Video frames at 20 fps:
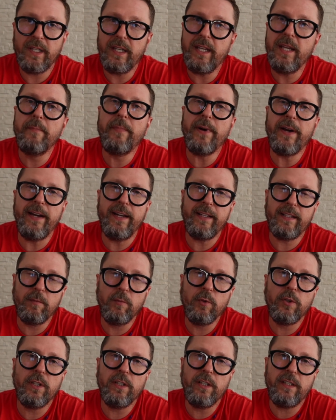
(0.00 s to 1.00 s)
И
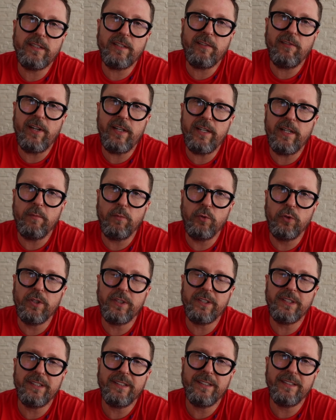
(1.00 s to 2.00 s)
поэтому голосование
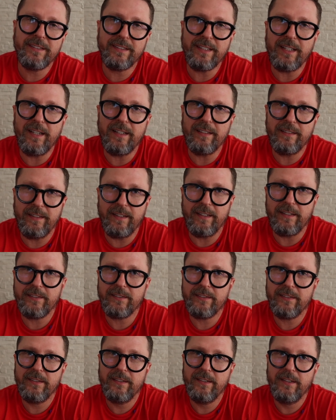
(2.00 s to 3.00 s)
будет за
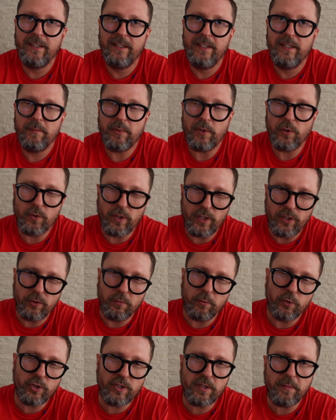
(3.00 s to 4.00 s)
нас. Про Украину
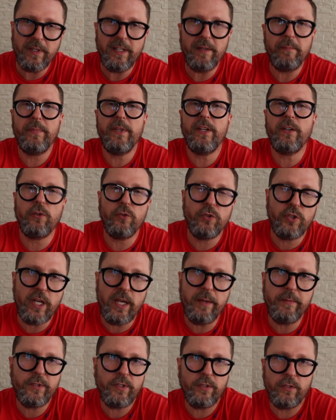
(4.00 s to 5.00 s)
мы уже забыли,
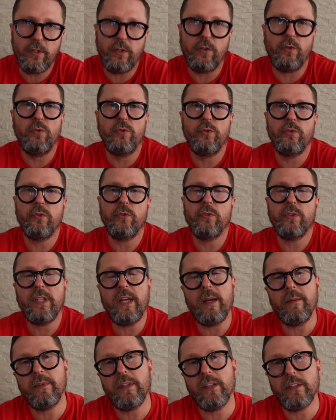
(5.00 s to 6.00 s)
переключаемся на Грузию,
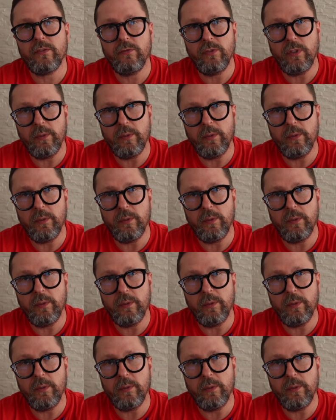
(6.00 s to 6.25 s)
там нас